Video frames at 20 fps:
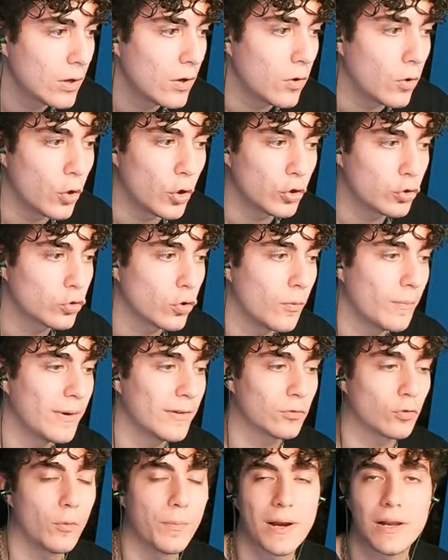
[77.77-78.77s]
o insomma
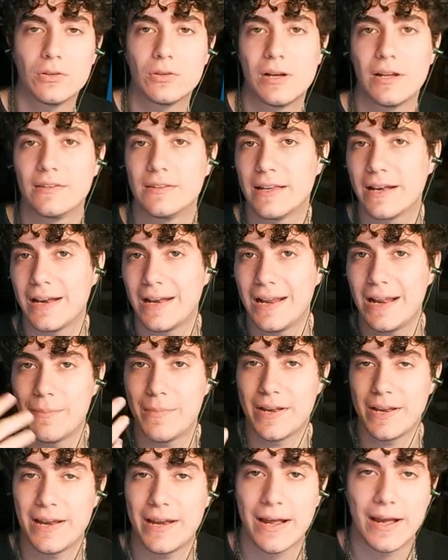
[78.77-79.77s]
scoprendo le serie nelle
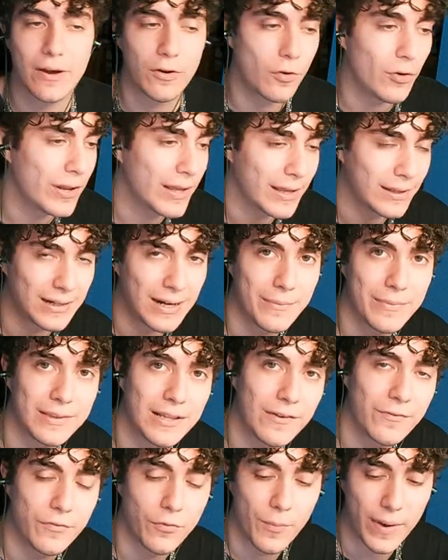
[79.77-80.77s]
maniere canoniche tramite
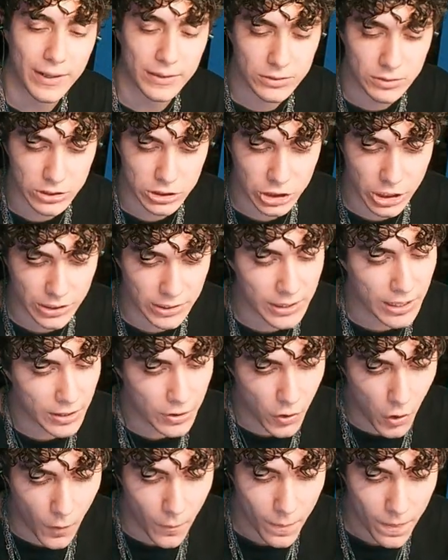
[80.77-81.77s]
il fumetto eccetera,
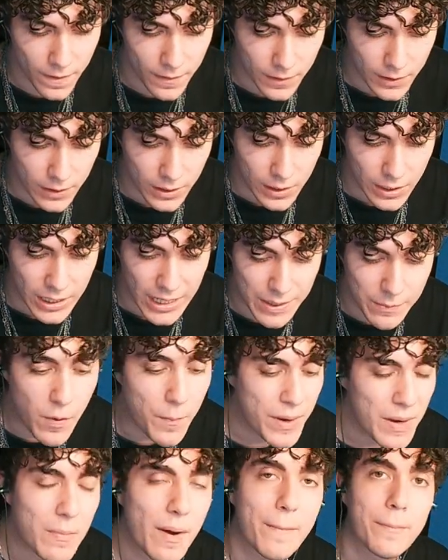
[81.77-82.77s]
no. Il mio
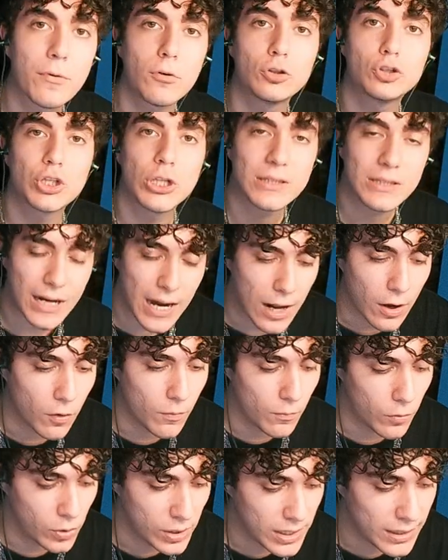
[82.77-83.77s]
primo approccio a Dragon
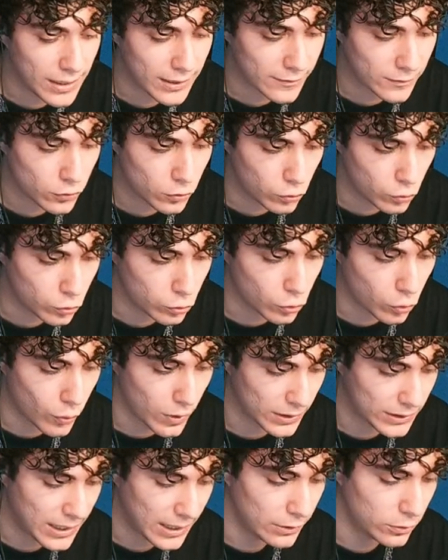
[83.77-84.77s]
Ball in assoluto
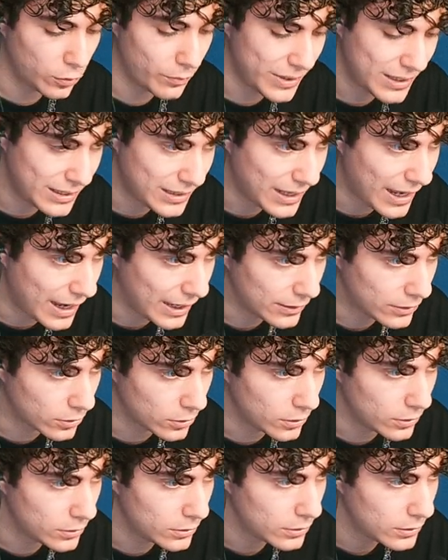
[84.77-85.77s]
guardandomi
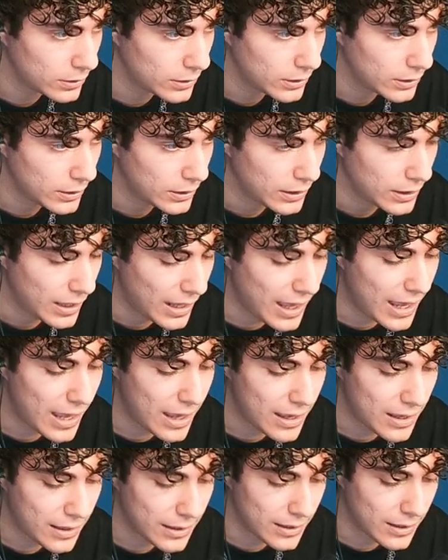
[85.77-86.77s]
indietro
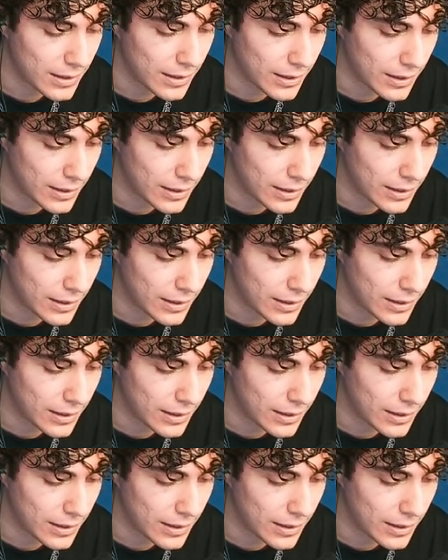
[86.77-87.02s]
è... è